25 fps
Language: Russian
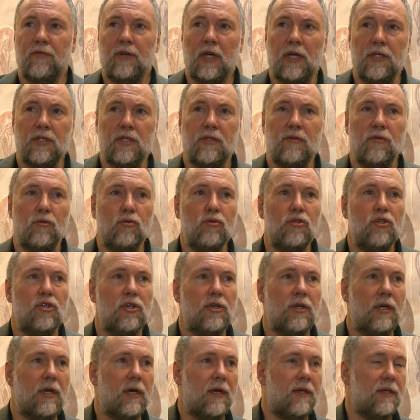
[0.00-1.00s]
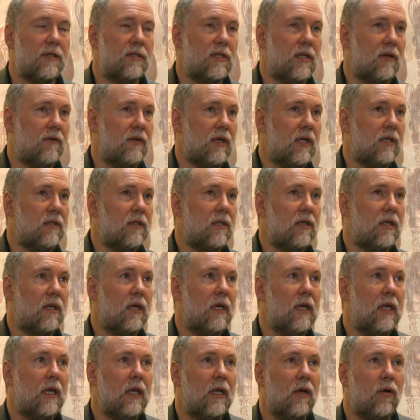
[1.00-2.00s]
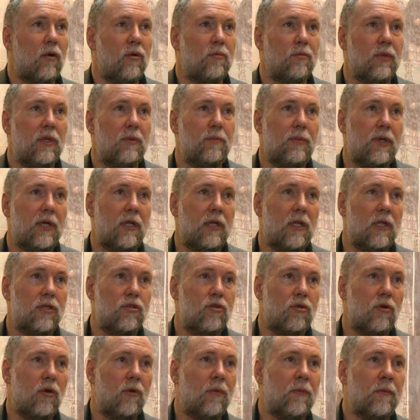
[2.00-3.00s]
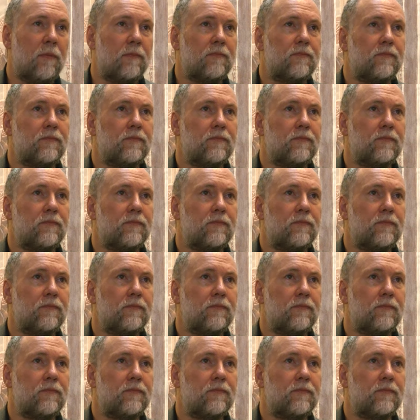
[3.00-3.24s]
в качестве ученика-реставратора, он был приглашен